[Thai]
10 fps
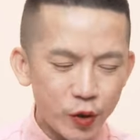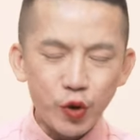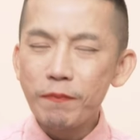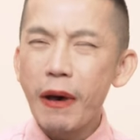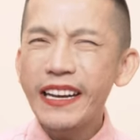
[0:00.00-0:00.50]

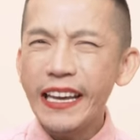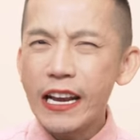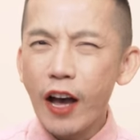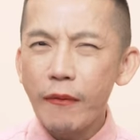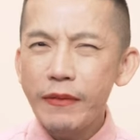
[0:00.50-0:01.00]
ส่วน by the
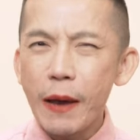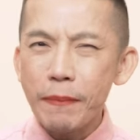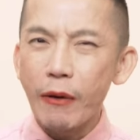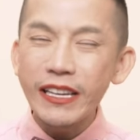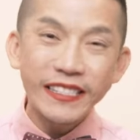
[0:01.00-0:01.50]
end of เนี่ย
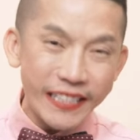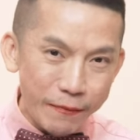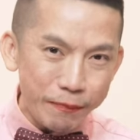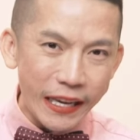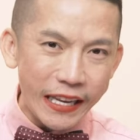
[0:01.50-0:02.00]
แปลว่าสิ้
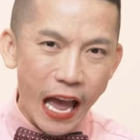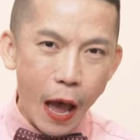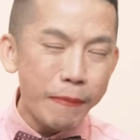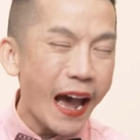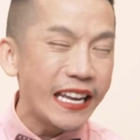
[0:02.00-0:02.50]
นปีนะ
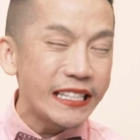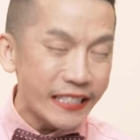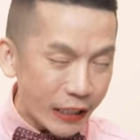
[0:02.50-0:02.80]
คะภายใน